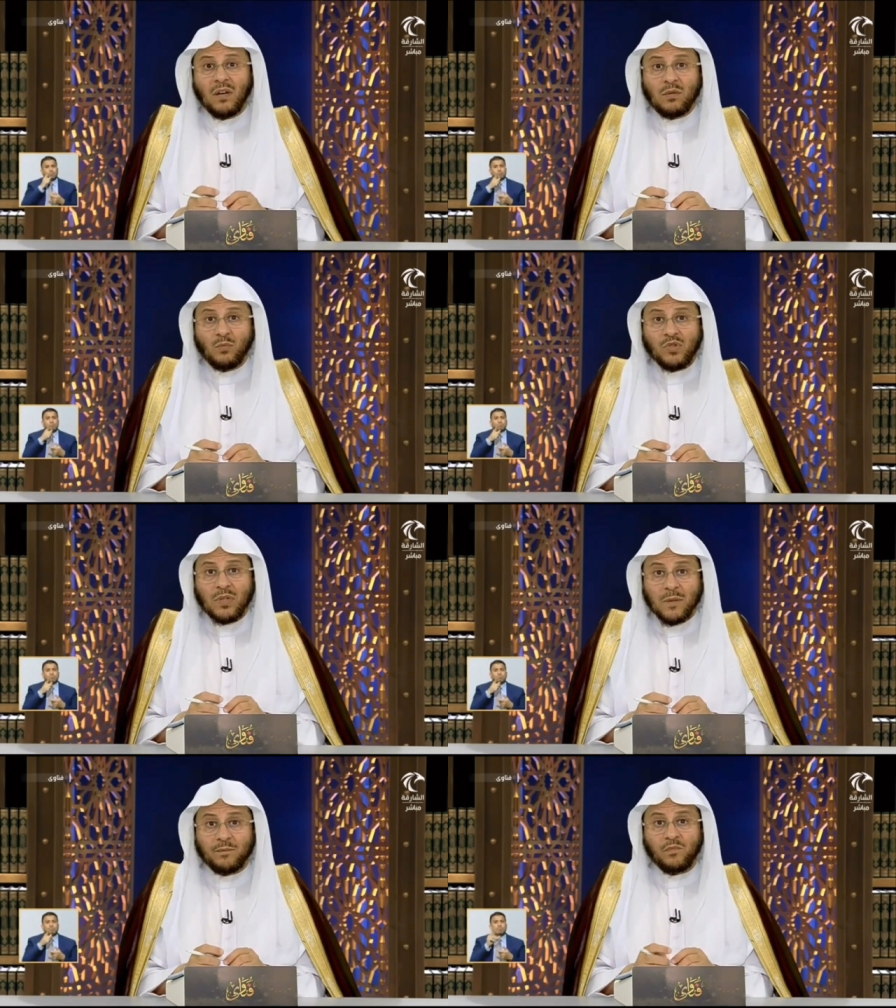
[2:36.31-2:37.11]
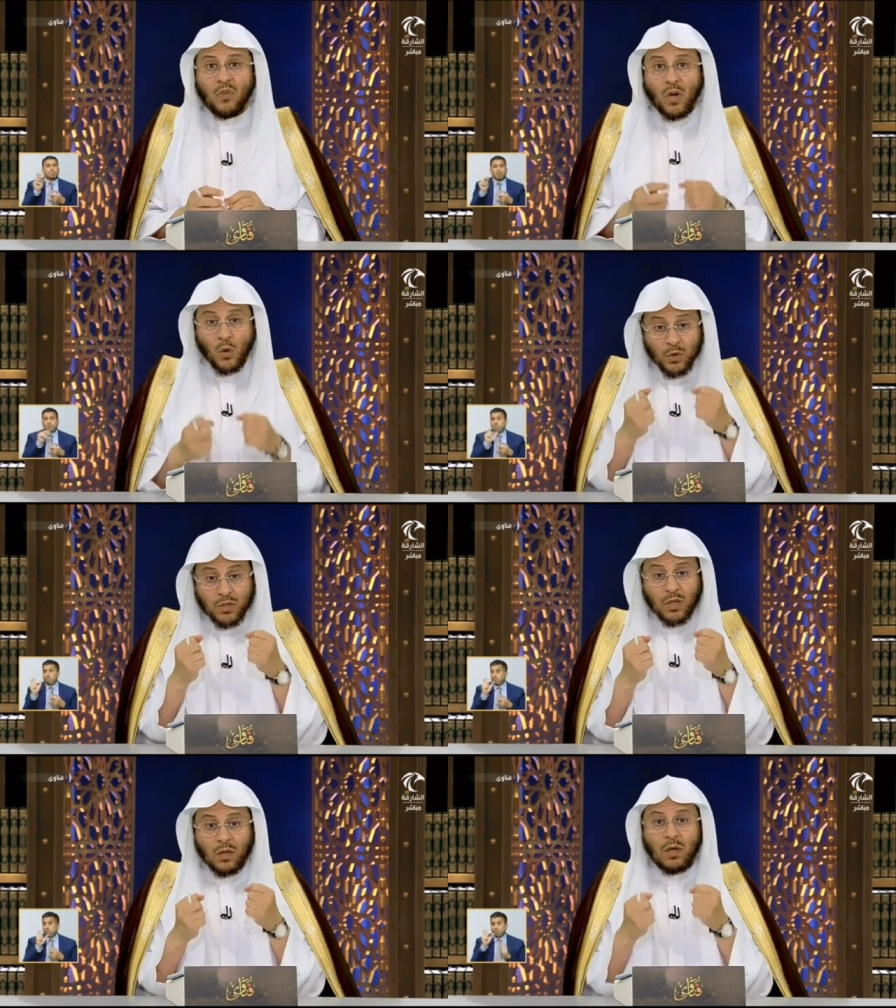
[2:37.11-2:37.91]
المسلم
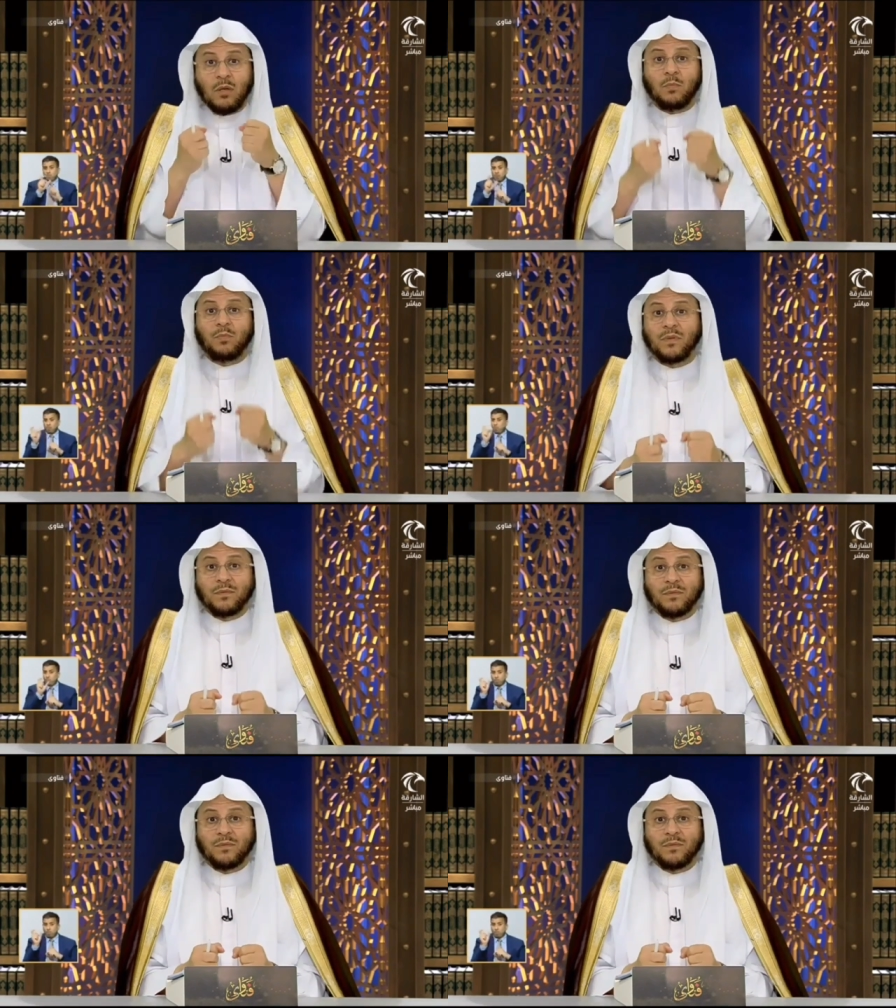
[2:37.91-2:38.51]
قوي القلب